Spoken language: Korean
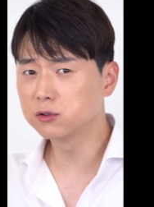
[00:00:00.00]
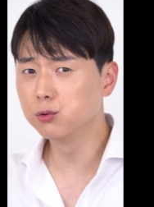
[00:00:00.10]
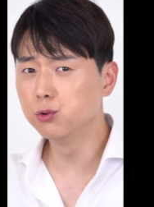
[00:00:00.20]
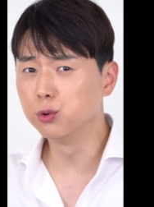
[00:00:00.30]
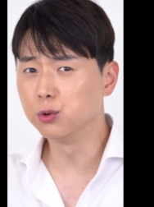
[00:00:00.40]

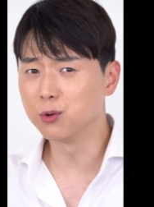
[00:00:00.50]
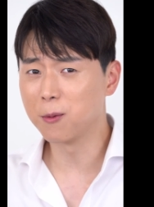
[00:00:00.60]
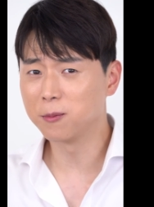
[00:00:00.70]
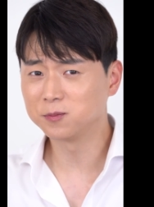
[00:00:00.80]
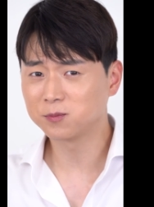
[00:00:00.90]
It's good.
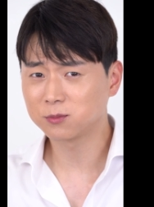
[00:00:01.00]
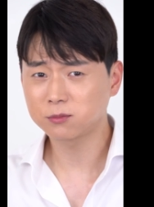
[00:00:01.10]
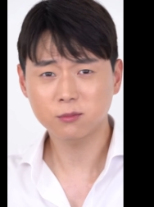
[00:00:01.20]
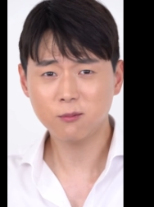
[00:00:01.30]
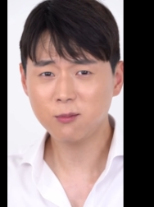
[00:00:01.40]
It's
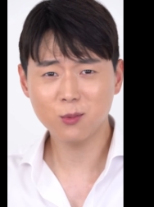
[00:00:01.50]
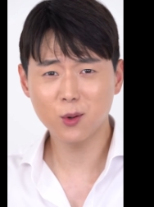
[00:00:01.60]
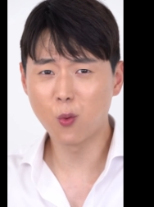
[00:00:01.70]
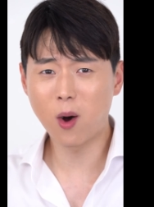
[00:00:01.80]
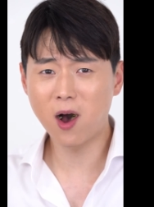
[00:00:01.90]
good.
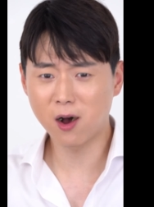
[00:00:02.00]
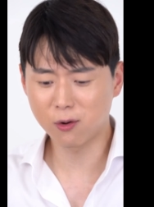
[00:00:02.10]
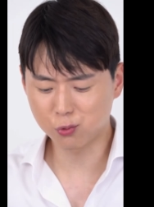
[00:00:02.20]
wow.